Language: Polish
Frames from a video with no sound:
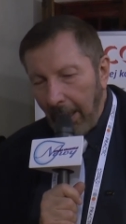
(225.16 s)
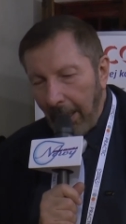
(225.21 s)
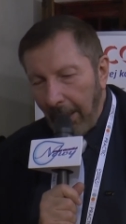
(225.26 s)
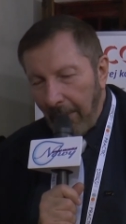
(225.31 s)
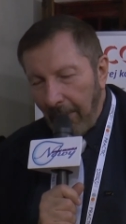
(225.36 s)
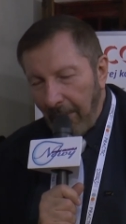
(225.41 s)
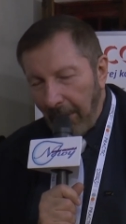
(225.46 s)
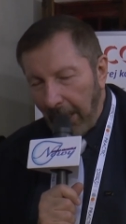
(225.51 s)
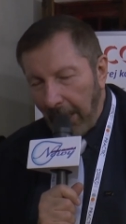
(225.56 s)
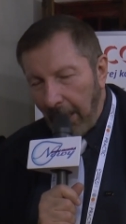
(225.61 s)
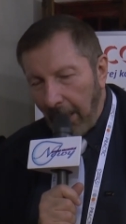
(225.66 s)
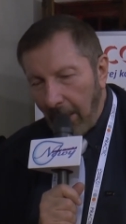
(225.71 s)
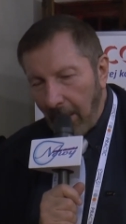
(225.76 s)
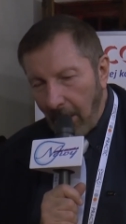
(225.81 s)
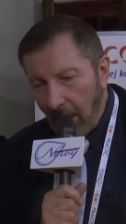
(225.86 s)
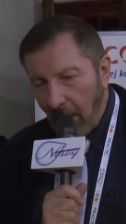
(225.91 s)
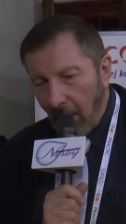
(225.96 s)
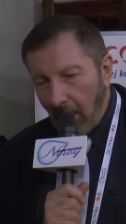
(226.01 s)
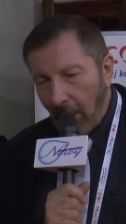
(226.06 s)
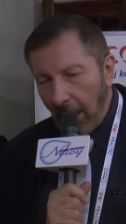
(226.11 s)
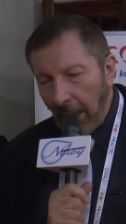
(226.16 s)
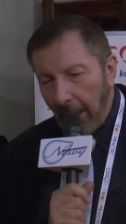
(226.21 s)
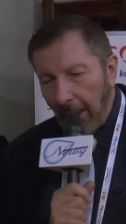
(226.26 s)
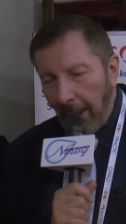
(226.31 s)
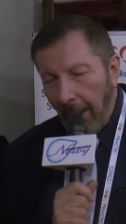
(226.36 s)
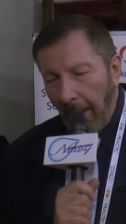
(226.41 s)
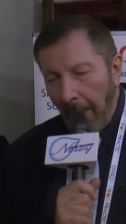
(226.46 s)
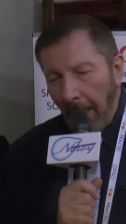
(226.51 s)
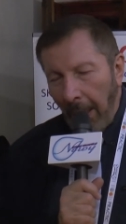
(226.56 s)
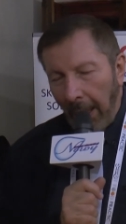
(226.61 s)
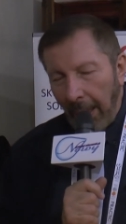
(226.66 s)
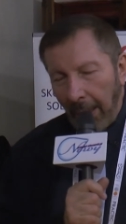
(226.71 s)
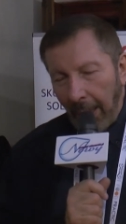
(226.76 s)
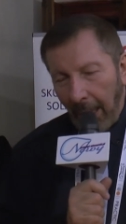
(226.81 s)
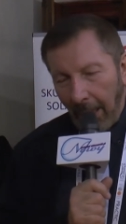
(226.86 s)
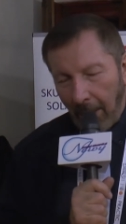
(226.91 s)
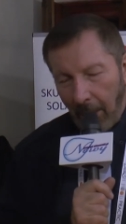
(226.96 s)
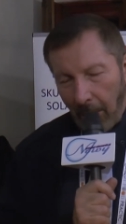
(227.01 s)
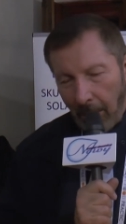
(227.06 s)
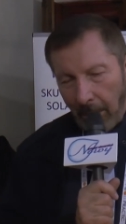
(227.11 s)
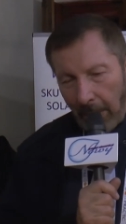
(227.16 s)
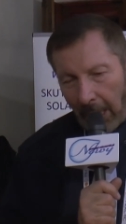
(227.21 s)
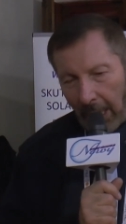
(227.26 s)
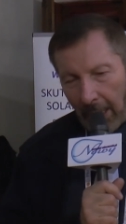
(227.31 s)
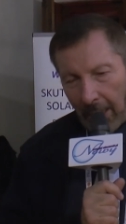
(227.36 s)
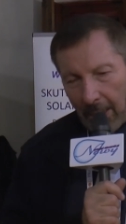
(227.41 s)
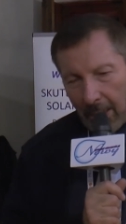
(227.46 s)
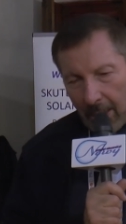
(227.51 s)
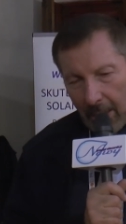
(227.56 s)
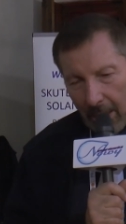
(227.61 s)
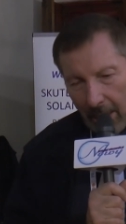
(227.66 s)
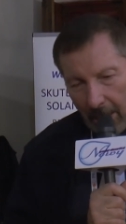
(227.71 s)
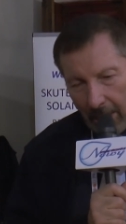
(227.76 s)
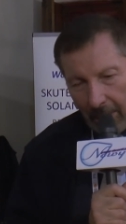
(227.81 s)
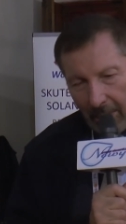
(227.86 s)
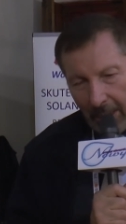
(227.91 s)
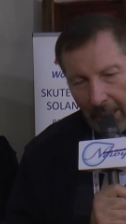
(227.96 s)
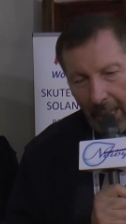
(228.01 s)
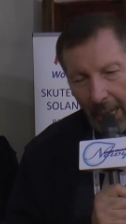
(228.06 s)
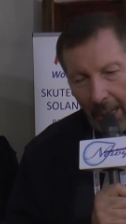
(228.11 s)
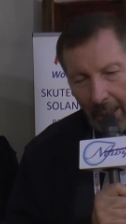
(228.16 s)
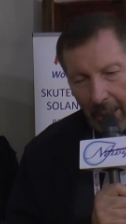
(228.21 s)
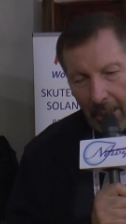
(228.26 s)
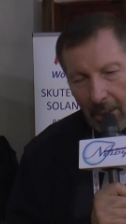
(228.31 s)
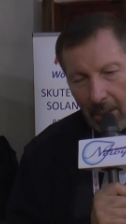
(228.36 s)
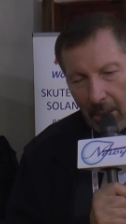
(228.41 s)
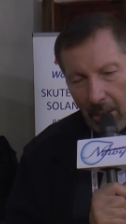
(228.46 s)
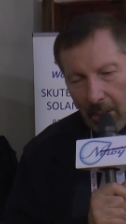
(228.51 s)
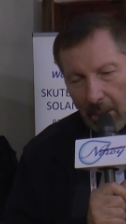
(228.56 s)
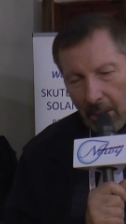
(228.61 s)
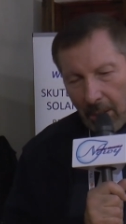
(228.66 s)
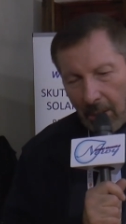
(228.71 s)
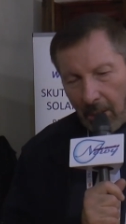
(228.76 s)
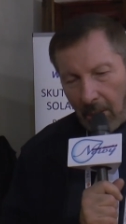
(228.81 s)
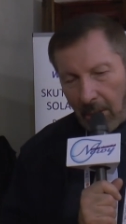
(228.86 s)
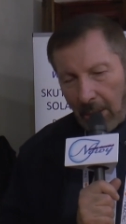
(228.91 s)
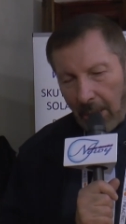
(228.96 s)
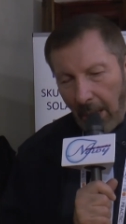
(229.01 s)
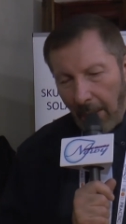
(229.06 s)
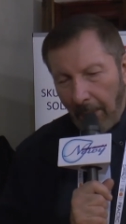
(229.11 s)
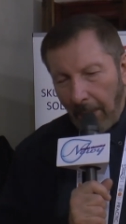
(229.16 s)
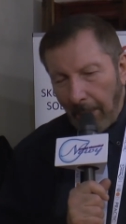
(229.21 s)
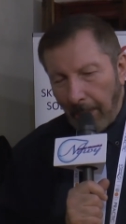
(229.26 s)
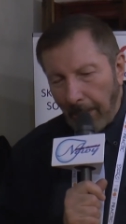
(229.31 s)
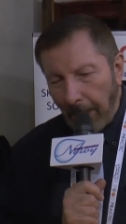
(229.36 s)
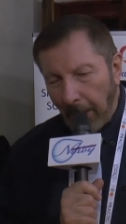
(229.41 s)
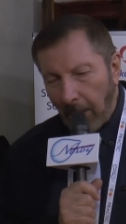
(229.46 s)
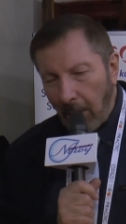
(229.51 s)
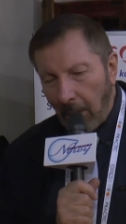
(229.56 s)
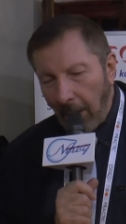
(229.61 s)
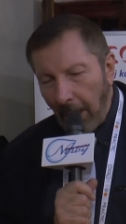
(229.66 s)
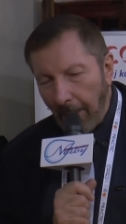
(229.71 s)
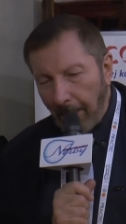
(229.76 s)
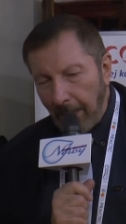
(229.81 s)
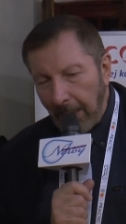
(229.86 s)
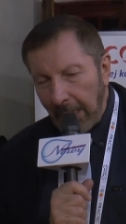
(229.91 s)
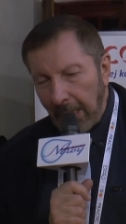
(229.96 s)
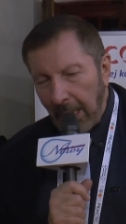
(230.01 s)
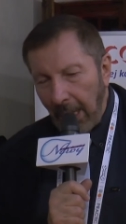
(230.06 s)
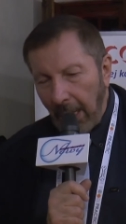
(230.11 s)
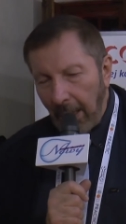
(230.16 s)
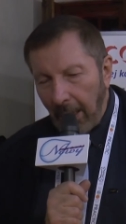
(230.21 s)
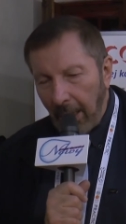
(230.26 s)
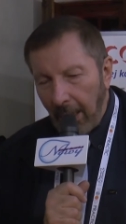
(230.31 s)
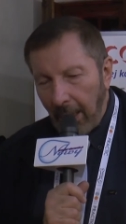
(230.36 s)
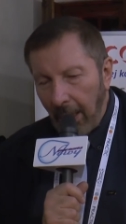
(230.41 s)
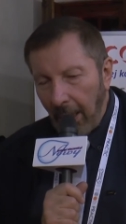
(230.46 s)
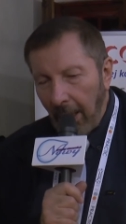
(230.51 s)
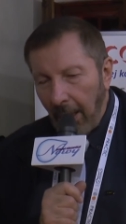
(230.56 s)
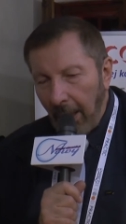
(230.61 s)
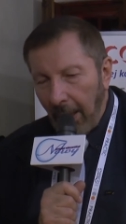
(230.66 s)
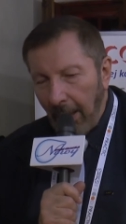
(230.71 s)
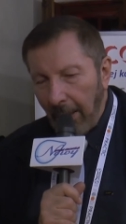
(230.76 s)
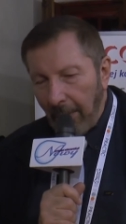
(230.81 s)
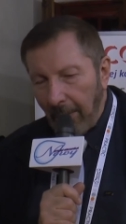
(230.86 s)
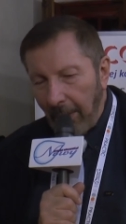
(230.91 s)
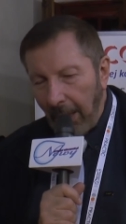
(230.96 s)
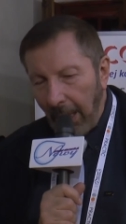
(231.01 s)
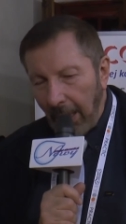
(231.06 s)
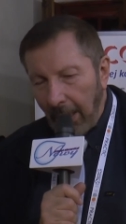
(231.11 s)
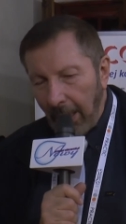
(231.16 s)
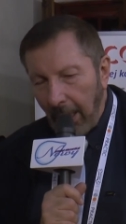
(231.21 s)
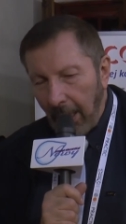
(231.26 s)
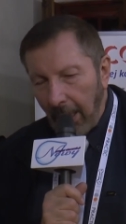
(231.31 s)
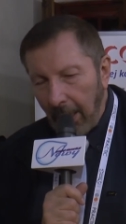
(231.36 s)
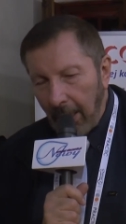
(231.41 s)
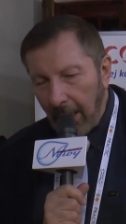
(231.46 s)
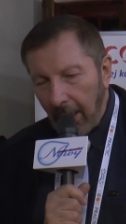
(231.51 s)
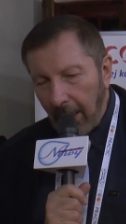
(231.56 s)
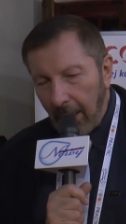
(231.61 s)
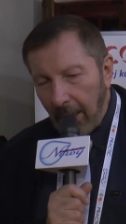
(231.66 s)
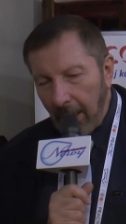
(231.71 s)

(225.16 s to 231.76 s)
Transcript: y, wykreślone. Natomiast e, wydaje się, że zostały po to napisane e, w latach